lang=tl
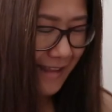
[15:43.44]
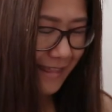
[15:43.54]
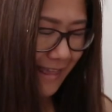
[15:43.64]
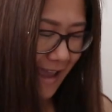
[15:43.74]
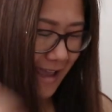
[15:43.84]

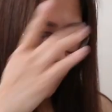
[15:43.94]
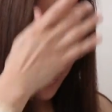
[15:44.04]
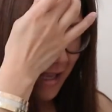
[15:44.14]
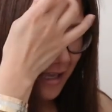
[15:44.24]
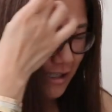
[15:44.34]

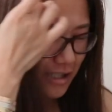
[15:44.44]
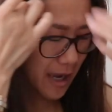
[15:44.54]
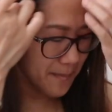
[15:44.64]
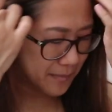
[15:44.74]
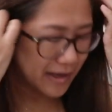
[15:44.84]
Then,
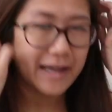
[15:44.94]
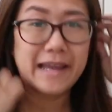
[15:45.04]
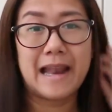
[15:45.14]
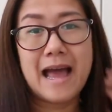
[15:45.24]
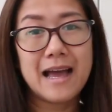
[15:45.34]
syempre,
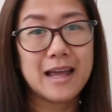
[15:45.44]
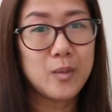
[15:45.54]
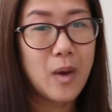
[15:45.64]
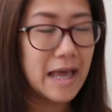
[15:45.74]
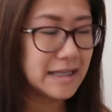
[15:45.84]
kailangan
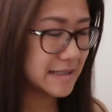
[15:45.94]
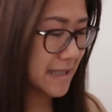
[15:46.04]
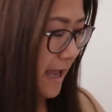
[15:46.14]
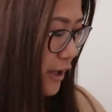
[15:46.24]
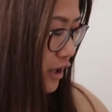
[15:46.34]
wais
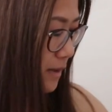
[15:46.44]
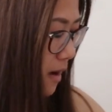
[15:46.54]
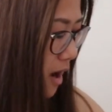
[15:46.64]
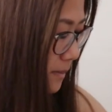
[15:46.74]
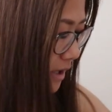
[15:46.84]
tayo na
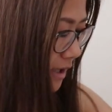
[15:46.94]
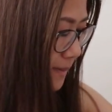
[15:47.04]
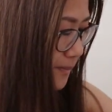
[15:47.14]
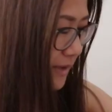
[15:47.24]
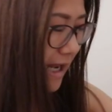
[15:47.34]
mommy.
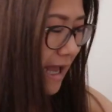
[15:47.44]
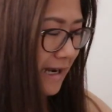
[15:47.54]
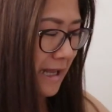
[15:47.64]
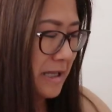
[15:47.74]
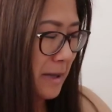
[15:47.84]

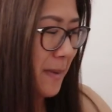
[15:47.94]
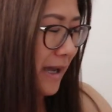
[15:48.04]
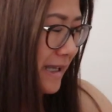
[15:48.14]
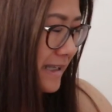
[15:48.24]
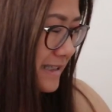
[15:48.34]
Kailangan natin
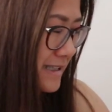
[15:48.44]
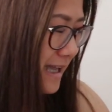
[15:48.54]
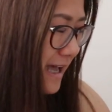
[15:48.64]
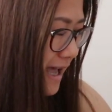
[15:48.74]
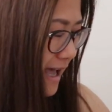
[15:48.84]
ipakita
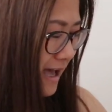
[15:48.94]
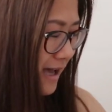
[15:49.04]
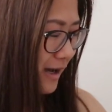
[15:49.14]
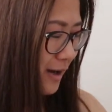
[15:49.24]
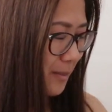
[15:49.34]
sa
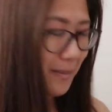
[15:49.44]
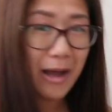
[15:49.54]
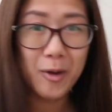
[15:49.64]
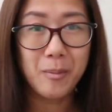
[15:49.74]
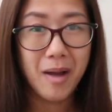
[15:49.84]
um,
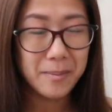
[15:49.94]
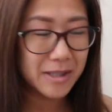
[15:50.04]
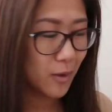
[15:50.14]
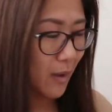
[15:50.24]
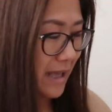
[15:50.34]
bagong
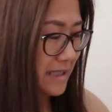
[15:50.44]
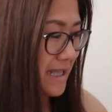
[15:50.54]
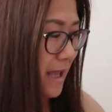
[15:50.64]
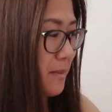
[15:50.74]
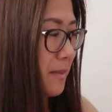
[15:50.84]
mommy na wais
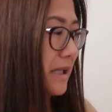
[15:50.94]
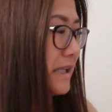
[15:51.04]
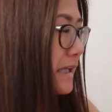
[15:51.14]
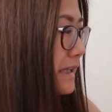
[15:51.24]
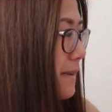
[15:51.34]
tayo
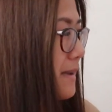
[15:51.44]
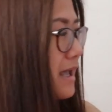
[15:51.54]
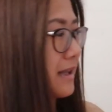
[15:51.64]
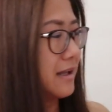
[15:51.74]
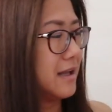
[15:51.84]
mamili ng
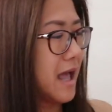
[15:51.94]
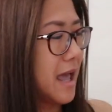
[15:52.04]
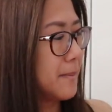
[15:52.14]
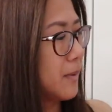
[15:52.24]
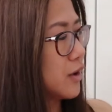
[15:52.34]
damit.
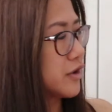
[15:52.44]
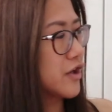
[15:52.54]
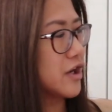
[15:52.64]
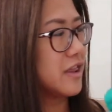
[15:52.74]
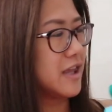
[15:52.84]
I bought her